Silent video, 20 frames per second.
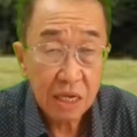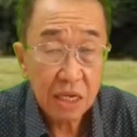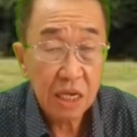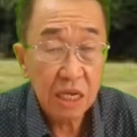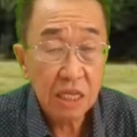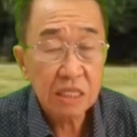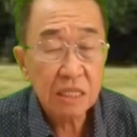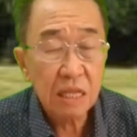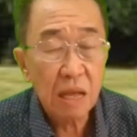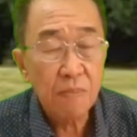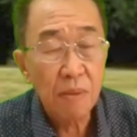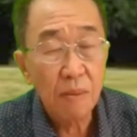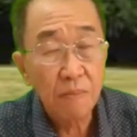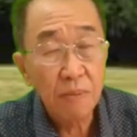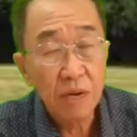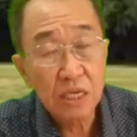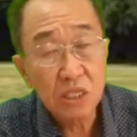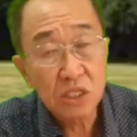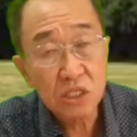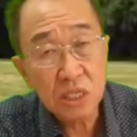kita
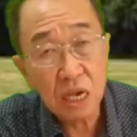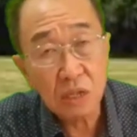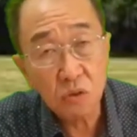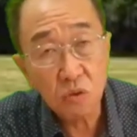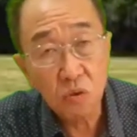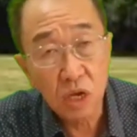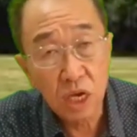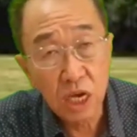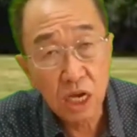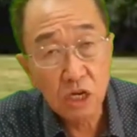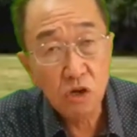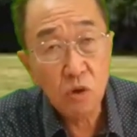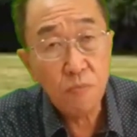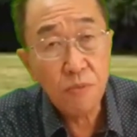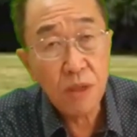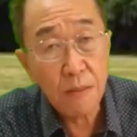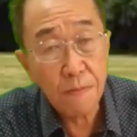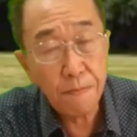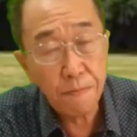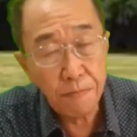memiliki satu hidup
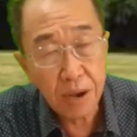yang